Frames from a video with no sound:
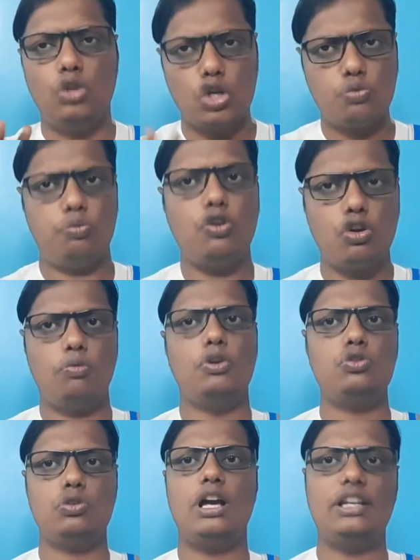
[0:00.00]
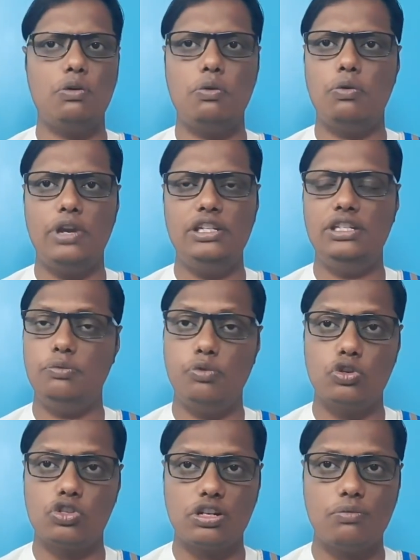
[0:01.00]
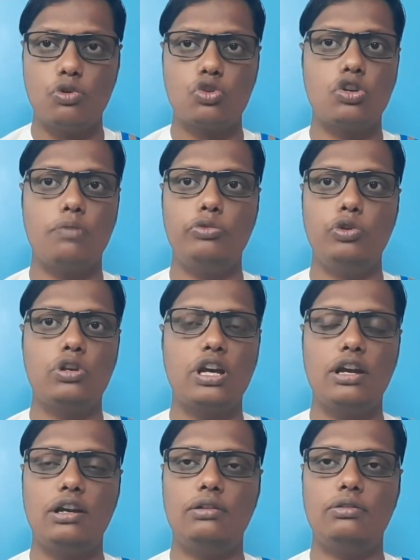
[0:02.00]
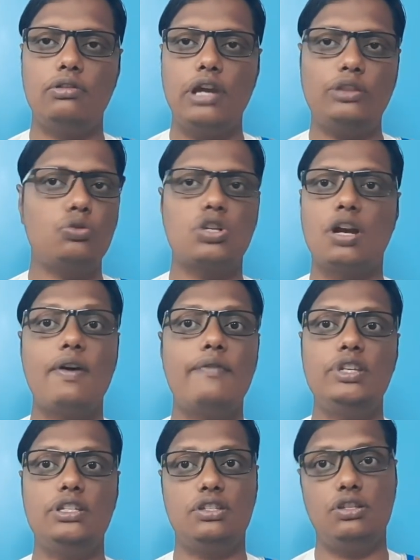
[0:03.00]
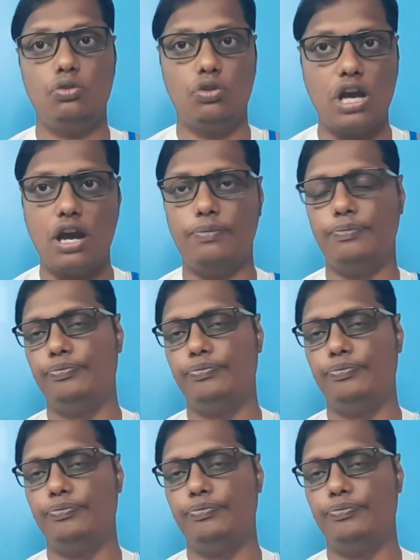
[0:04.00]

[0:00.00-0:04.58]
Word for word: দশ পনেরো বছর আগেও এই ডিভোর্স নামক শব্দটা এত স্বাভাবিক ছিল না